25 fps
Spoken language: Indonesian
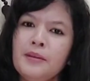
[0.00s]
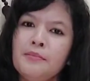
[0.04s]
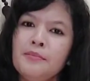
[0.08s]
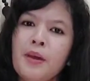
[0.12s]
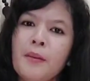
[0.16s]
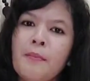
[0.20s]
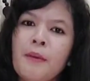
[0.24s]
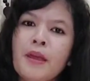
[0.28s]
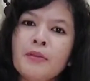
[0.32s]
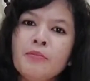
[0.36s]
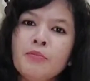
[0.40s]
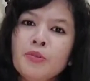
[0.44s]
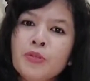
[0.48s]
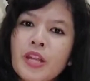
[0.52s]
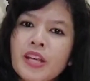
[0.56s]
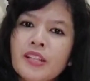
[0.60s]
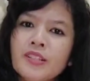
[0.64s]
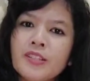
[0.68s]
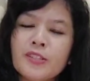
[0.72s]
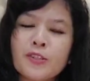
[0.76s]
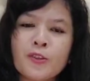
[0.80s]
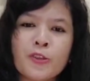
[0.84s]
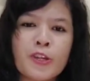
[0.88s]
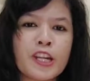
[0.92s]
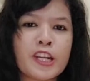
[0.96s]
Bapak, Ibu, dan
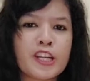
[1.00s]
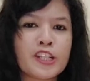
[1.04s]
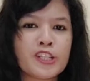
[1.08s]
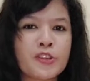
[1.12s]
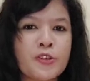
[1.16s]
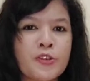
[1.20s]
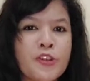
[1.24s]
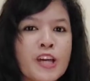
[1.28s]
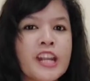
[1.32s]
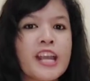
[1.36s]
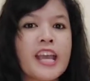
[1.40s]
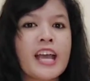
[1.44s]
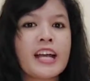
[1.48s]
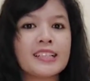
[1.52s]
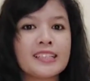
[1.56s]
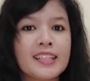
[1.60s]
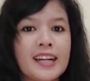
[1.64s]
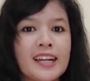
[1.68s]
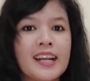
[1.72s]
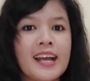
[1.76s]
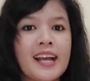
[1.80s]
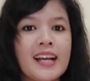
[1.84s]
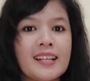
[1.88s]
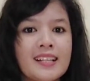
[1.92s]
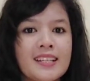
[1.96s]
saudara-saudari yang
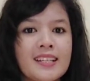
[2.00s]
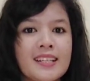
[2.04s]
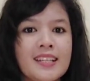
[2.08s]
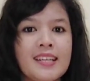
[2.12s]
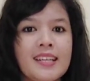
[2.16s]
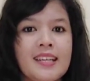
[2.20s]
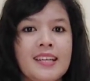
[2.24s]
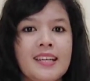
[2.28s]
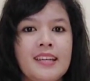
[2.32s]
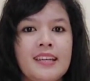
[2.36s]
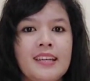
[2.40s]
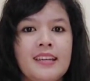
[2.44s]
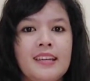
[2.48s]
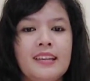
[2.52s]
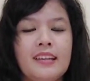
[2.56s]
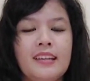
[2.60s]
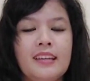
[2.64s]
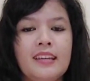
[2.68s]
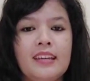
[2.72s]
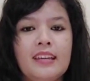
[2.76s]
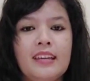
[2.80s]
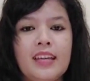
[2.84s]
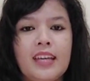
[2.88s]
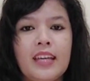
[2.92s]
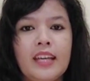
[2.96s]
terkasih,
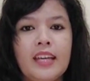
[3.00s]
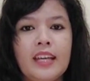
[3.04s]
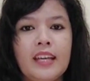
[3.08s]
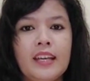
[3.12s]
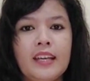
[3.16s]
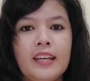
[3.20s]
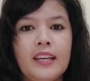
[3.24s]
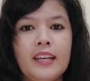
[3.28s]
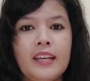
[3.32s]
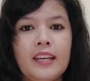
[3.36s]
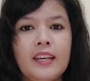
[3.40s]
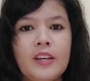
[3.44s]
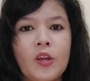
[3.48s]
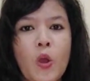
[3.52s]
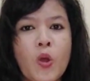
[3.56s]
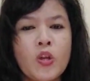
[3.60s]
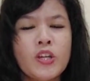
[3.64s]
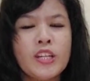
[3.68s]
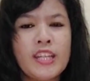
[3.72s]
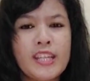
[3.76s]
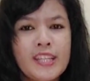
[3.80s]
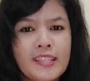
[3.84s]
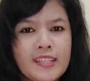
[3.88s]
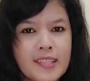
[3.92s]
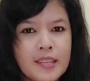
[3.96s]

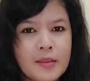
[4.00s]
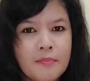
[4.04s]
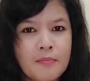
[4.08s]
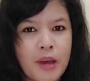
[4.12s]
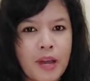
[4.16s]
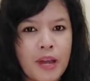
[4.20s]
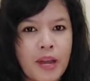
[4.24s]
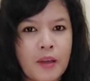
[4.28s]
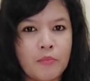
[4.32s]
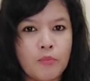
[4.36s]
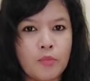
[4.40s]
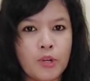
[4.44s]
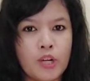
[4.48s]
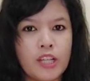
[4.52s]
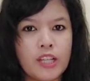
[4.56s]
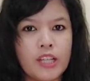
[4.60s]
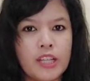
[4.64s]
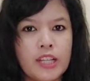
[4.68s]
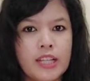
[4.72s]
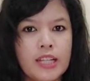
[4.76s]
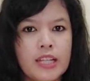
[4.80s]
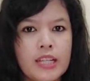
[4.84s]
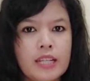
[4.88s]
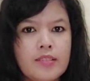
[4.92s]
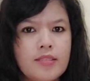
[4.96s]
kondisi para murid
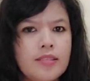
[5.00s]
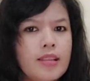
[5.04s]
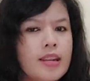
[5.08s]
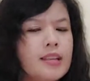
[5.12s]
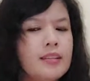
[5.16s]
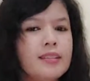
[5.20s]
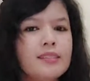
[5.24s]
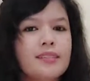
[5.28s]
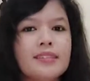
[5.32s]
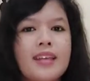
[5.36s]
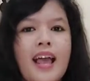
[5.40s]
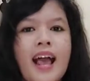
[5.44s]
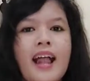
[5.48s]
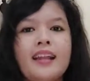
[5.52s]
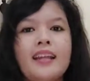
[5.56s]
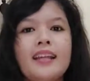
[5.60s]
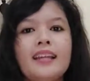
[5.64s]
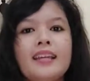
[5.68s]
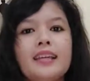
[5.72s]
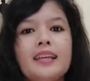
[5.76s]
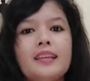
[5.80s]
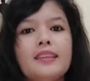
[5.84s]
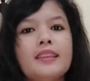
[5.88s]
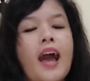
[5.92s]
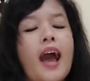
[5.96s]
ini sering sekali
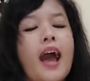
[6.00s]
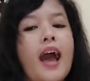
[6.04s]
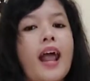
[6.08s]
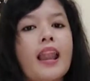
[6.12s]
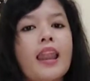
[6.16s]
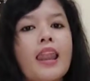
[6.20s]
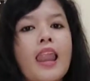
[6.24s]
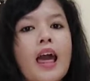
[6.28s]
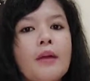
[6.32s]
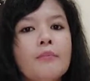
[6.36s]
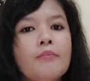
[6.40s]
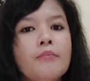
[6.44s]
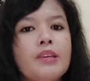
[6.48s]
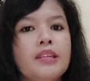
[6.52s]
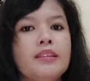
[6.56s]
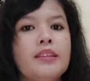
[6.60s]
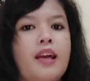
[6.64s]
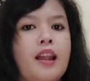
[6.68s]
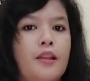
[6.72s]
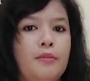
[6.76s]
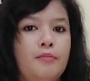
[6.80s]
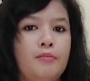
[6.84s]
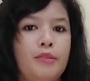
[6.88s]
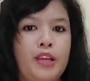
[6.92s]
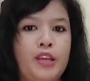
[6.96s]
kita alami
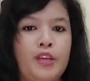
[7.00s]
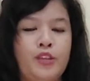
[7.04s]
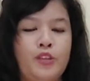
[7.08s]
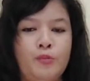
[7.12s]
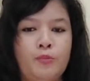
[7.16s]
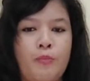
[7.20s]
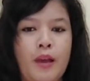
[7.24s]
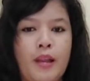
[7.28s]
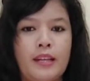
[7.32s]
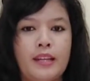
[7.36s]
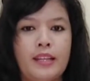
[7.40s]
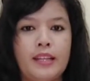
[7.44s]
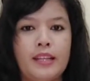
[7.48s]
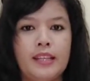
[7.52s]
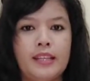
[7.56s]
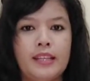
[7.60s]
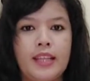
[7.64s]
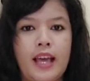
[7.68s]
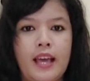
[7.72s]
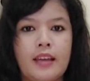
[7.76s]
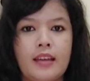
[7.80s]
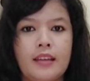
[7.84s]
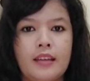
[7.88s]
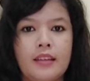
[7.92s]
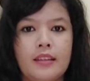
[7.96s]
dalam kehidupan
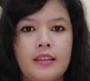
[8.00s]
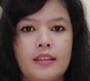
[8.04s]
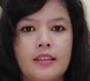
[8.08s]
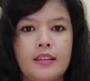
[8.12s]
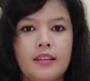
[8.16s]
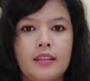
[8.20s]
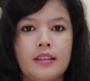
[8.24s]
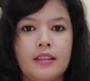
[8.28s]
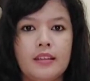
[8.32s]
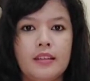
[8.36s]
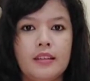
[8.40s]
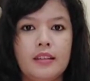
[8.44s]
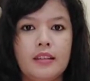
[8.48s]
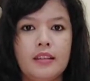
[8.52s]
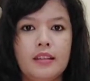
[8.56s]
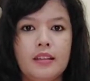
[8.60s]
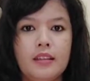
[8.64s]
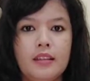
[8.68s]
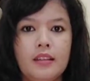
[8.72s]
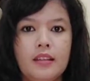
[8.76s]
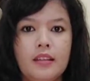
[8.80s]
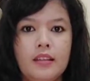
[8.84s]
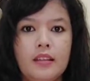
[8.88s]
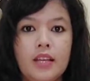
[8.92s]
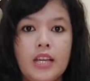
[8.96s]
kita.
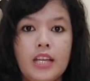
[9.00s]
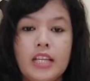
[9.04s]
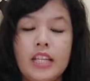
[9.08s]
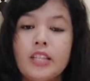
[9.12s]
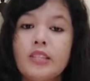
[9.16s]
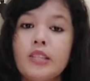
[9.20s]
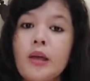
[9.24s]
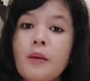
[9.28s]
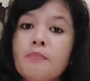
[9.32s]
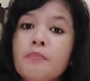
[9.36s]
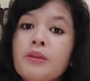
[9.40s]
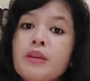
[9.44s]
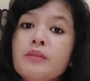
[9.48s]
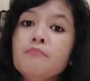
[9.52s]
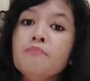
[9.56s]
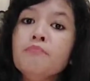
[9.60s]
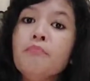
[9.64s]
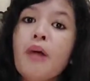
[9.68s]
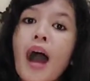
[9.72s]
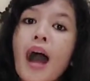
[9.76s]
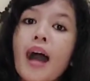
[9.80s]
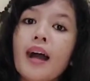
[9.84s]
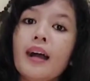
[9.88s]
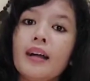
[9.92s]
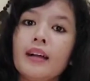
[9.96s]
Kita
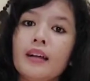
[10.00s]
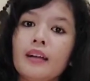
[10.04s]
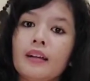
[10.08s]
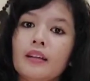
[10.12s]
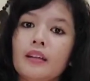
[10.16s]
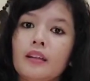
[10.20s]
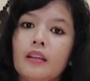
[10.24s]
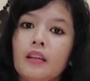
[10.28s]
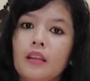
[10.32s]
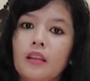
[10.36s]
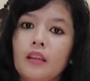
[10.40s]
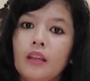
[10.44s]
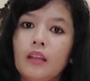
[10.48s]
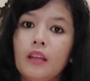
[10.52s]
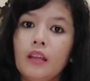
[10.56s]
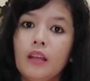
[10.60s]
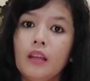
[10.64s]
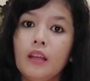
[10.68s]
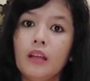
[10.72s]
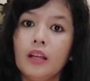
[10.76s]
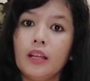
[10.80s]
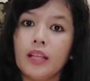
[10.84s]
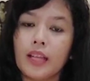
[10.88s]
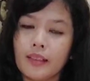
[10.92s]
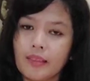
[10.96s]
bimbang,
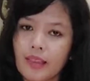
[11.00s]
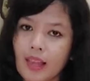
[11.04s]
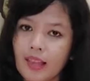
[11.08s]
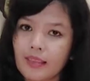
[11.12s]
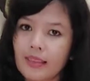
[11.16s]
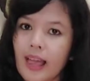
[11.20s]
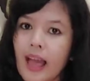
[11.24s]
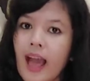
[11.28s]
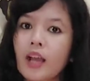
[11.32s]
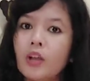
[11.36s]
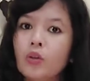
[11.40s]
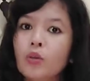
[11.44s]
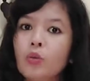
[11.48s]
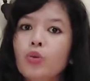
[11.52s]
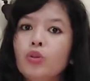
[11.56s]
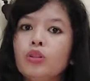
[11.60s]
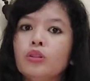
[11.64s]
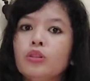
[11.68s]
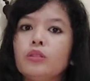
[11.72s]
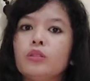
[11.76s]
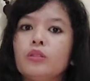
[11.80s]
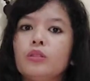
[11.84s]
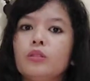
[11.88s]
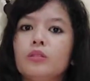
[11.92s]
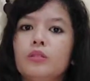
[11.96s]
kita takut,
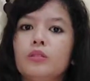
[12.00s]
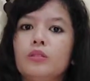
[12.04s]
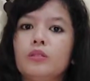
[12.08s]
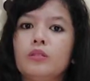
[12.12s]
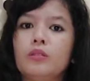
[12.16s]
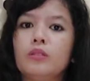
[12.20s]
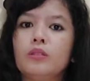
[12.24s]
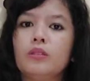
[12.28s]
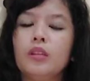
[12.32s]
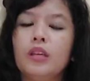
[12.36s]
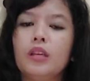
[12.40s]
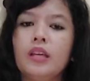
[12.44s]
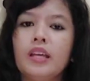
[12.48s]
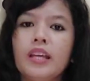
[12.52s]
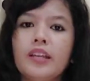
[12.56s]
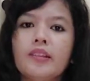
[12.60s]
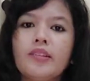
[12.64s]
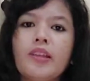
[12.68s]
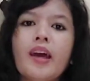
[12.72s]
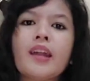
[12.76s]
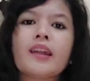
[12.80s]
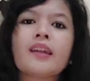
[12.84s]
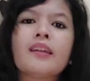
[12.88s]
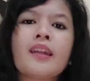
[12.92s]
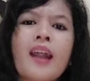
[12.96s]

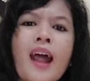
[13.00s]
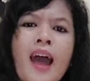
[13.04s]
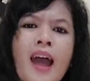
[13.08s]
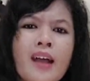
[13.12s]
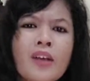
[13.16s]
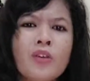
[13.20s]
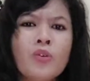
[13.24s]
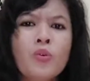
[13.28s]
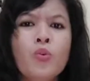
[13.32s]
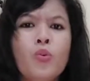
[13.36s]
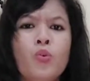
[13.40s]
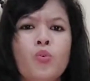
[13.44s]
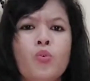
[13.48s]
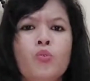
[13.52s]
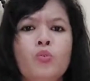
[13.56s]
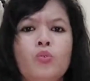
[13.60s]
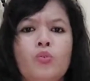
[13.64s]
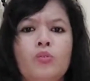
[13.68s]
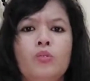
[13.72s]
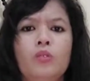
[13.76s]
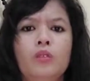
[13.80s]
kita ragu.